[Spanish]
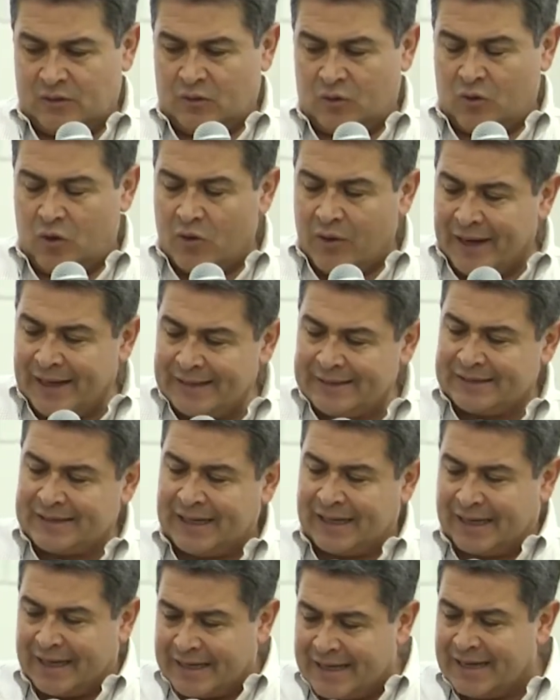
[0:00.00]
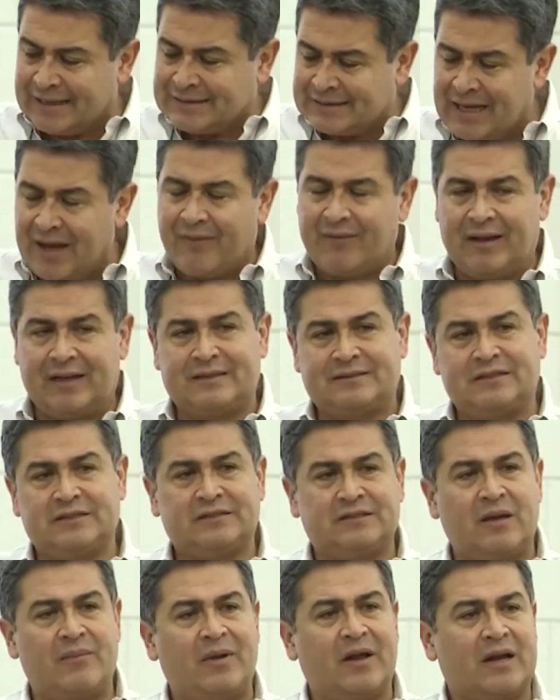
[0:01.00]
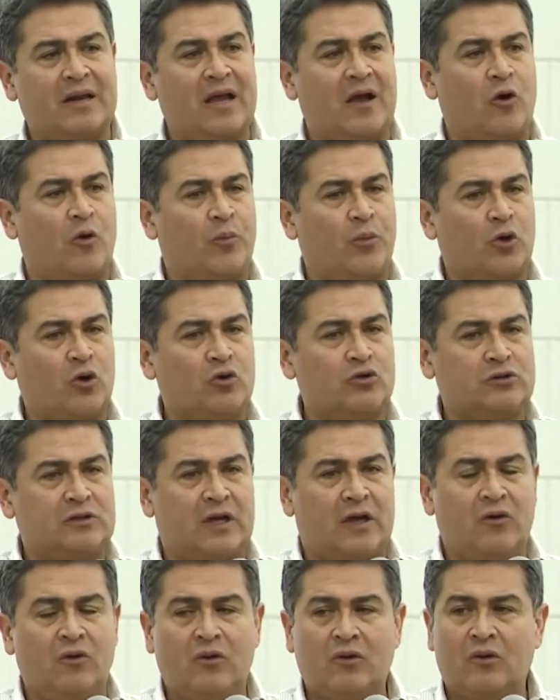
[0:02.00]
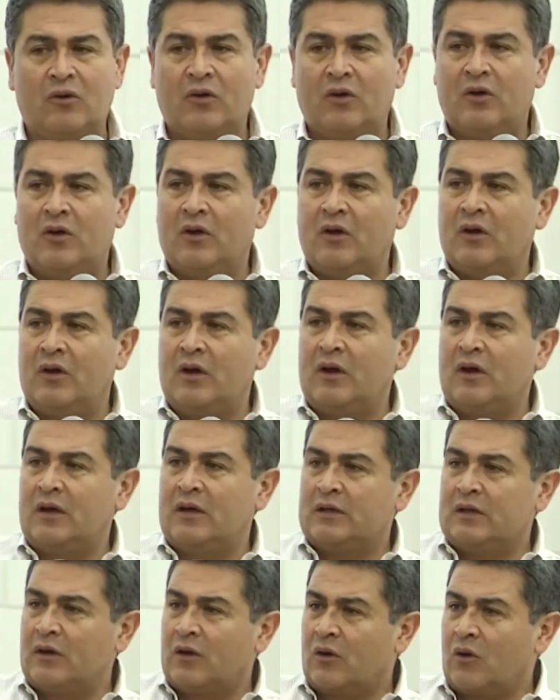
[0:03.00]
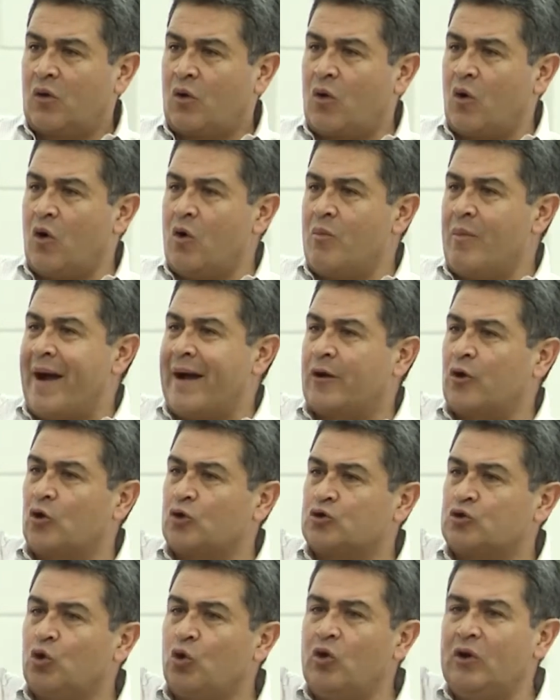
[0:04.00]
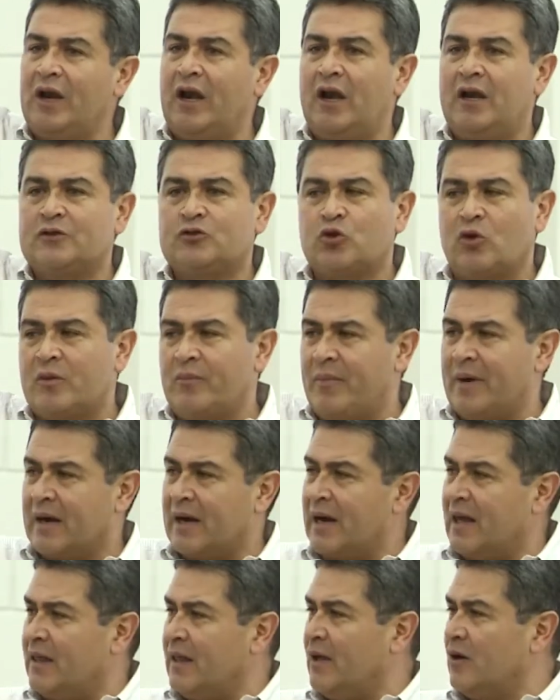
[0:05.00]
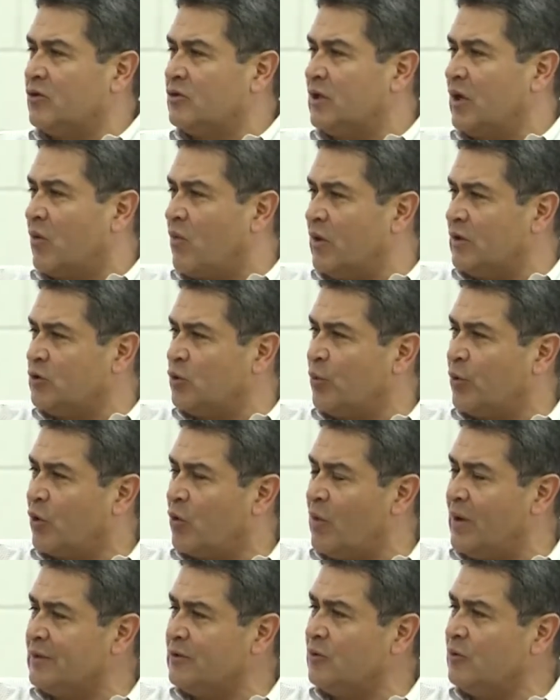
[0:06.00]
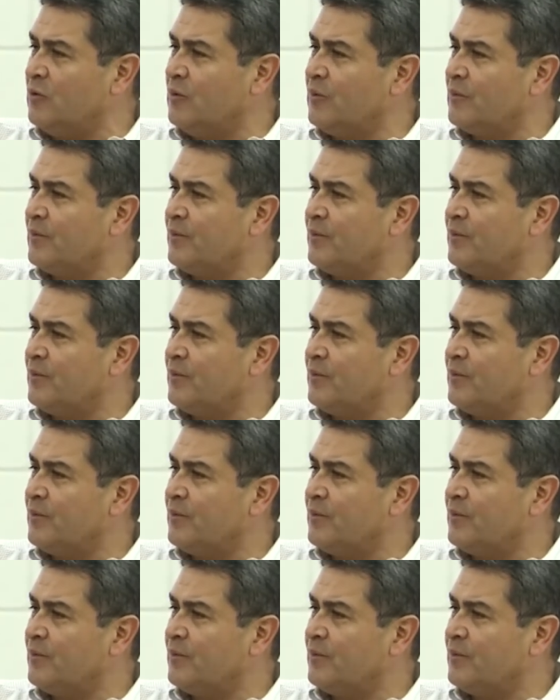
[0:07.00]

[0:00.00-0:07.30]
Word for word: con gente que ya sabe el sistema de riego por goteo con macrotúneles o invernaderos de cuánto por cuánto?